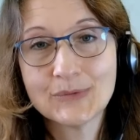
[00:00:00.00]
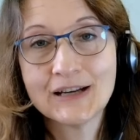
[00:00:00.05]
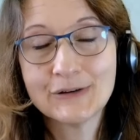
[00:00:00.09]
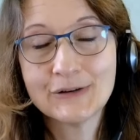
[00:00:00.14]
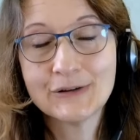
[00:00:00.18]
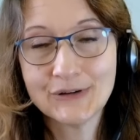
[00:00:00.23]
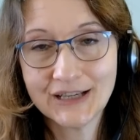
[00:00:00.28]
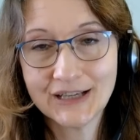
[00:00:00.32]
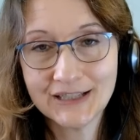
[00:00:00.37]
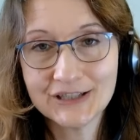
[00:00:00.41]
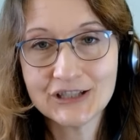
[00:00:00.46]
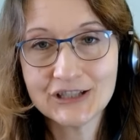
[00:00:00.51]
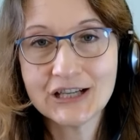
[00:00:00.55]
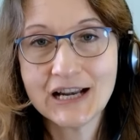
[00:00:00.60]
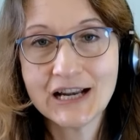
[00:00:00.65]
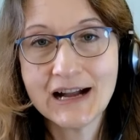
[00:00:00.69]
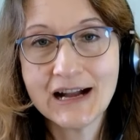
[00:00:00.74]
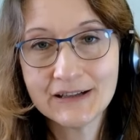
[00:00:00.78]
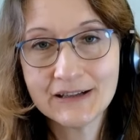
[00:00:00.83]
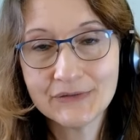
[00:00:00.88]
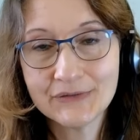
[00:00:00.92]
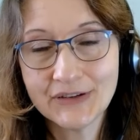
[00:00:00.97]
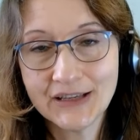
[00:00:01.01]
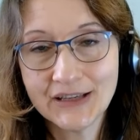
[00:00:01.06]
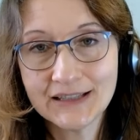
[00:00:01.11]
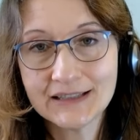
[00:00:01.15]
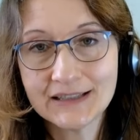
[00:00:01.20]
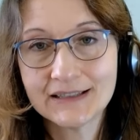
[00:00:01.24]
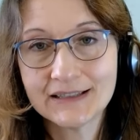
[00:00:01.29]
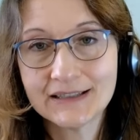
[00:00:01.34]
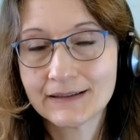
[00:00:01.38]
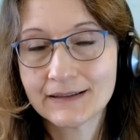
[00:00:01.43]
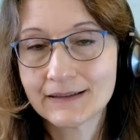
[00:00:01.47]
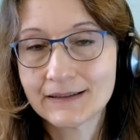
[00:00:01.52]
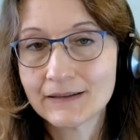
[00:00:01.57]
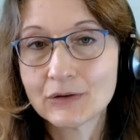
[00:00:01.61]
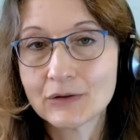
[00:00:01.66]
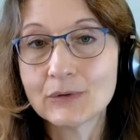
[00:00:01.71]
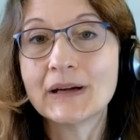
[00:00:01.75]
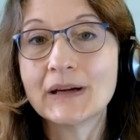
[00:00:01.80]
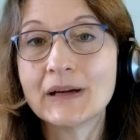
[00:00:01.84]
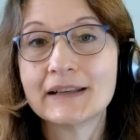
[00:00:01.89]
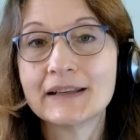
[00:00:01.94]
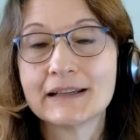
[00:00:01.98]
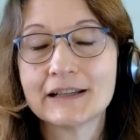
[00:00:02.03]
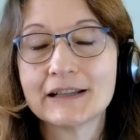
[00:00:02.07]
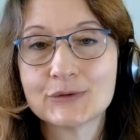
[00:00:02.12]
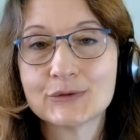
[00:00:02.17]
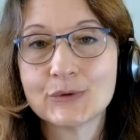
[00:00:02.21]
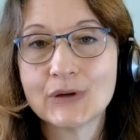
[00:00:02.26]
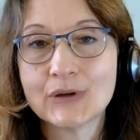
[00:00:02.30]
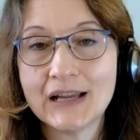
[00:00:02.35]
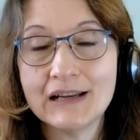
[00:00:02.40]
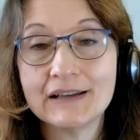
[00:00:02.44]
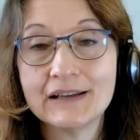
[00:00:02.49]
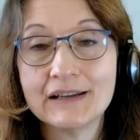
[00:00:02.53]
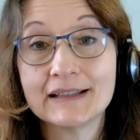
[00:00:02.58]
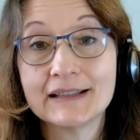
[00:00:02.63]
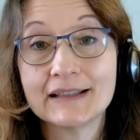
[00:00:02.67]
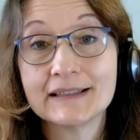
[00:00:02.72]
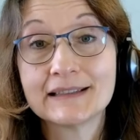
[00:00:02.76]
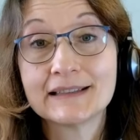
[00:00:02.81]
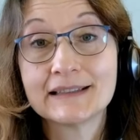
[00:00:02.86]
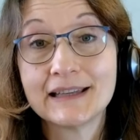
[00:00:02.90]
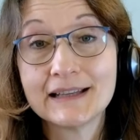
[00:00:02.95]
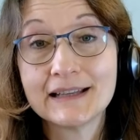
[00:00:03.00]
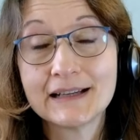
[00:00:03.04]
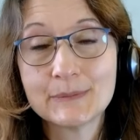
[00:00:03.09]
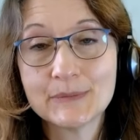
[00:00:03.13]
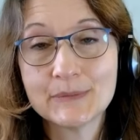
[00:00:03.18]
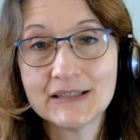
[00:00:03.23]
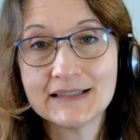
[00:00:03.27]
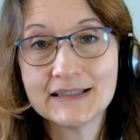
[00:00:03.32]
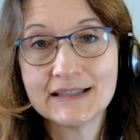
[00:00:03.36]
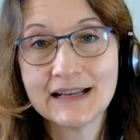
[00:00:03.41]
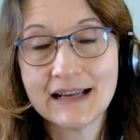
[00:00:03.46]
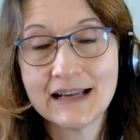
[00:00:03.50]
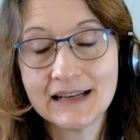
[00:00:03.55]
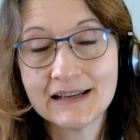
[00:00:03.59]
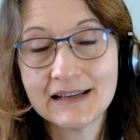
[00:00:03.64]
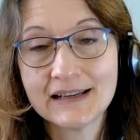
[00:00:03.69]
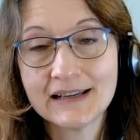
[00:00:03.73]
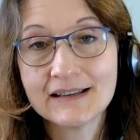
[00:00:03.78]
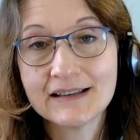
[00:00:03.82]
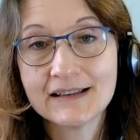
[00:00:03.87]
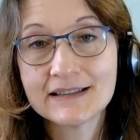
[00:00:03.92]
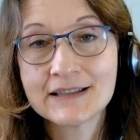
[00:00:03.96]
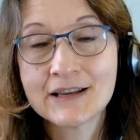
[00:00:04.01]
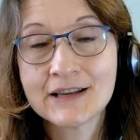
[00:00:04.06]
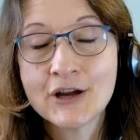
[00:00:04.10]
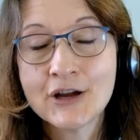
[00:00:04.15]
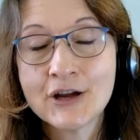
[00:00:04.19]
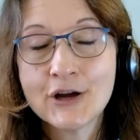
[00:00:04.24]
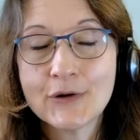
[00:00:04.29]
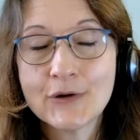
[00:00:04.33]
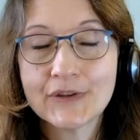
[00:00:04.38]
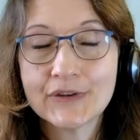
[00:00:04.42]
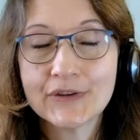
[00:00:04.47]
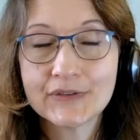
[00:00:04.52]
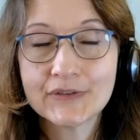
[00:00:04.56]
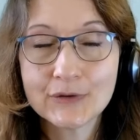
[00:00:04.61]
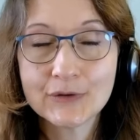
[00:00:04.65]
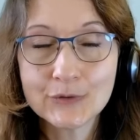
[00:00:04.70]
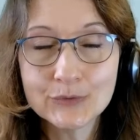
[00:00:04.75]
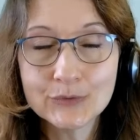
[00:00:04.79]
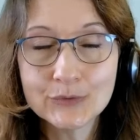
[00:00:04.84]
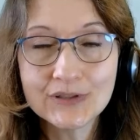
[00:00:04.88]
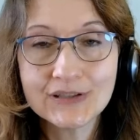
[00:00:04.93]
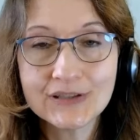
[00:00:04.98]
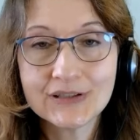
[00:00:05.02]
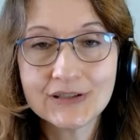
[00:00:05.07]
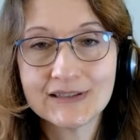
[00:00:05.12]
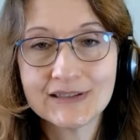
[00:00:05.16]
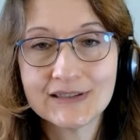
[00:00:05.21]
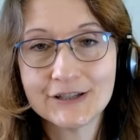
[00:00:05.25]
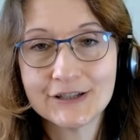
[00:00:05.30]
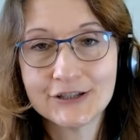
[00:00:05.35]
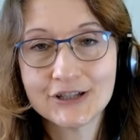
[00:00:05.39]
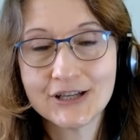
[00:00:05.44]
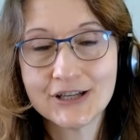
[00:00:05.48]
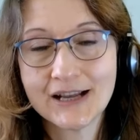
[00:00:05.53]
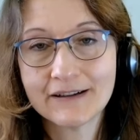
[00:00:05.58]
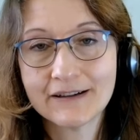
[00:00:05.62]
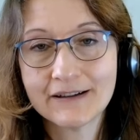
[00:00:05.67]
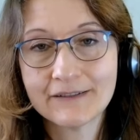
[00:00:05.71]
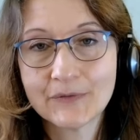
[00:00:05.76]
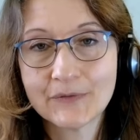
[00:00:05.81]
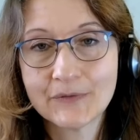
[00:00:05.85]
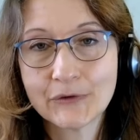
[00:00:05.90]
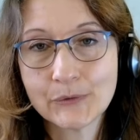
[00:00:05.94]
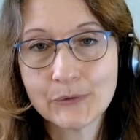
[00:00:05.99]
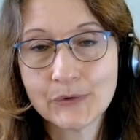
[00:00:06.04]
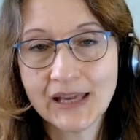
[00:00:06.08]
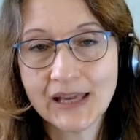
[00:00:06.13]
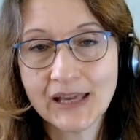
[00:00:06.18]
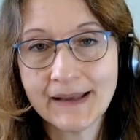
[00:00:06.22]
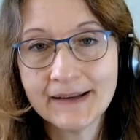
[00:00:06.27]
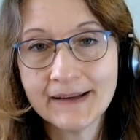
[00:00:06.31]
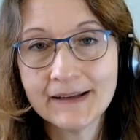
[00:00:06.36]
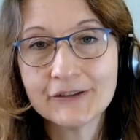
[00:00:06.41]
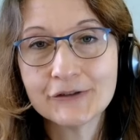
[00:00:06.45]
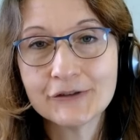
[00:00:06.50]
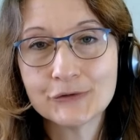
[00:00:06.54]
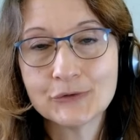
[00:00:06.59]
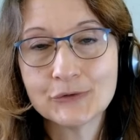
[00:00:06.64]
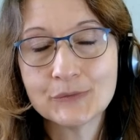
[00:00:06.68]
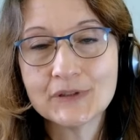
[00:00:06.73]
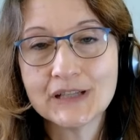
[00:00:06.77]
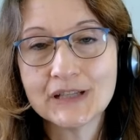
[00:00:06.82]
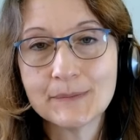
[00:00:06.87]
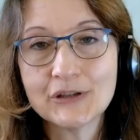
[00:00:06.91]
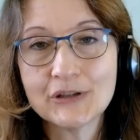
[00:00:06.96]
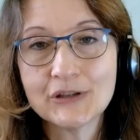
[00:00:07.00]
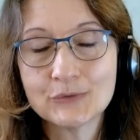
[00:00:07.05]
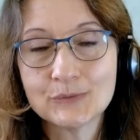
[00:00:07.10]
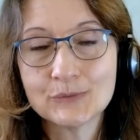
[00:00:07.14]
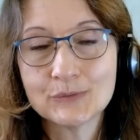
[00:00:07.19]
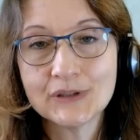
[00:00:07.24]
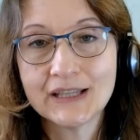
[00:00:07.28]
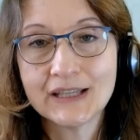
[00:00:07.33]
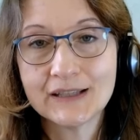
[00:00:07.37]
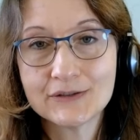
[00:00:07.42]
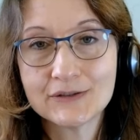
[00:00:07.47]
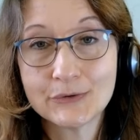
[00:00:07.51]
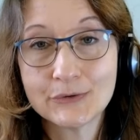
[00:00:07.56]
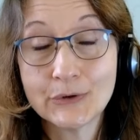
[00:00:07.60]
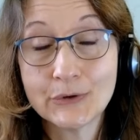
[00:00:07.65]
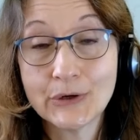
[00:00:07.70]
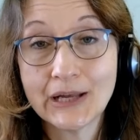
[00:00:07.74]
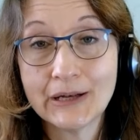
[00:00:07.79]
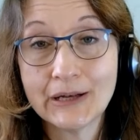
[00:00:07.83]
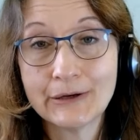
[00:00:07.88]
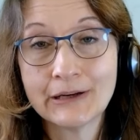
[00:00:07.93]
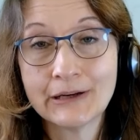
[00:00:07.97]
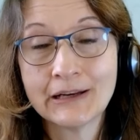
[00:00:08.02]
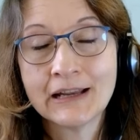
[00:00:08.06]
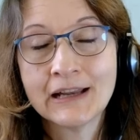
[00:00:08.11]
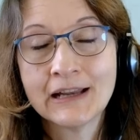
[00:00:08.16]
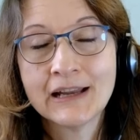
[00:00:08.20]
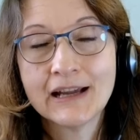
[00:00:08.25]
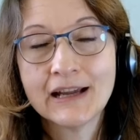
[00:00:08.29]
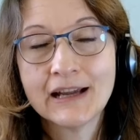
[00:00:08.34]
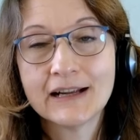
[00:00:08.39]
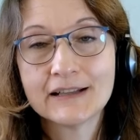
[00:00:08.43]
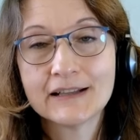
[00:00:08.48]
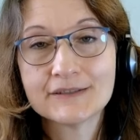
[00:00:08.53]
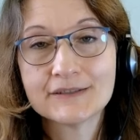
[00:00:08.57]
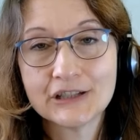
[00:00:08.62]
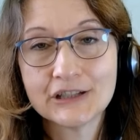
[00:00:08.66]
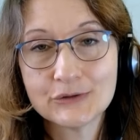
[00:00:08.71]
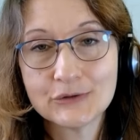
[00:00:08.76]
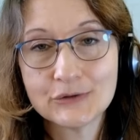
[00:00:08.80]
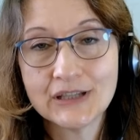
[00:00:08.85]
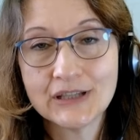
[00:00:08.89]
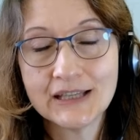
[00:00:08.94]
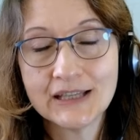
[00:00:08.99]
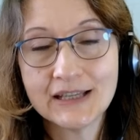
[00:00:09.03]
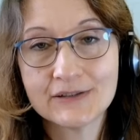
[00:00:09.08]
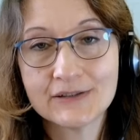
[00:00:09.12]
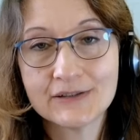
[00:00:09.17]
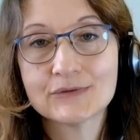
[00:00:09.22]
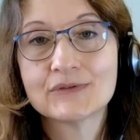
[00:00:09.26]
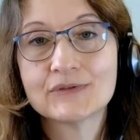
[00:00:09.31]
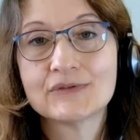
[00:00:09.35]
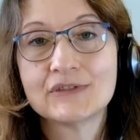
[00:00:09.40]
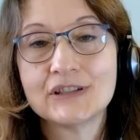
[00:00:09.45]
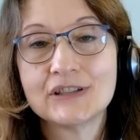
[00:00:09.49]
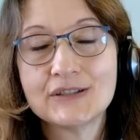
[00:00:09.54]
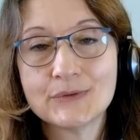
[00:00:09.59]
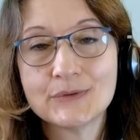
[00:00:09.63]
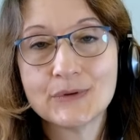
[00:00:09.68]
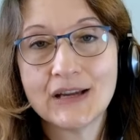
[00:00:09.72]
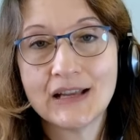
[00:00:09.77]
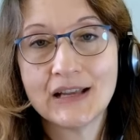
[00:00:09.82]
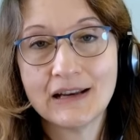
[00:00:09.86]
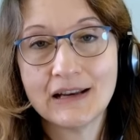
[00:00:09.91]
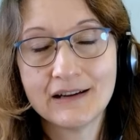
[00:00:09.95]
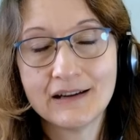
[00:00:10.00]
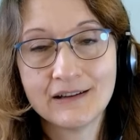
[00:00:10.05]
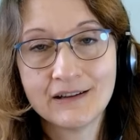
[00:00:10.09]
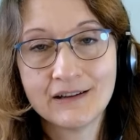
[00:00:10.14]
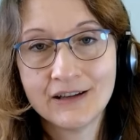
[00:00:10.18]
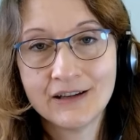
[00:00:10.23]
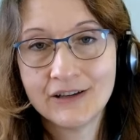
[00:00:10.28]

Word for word: bin auch recht schlagfertig. Das ist so mein Naturell. Da ist jeder ein bisschen anders und es ist gut, seine Stärken zu kennen, um damit umgehen zu können. Also wenn du eher so ein visueller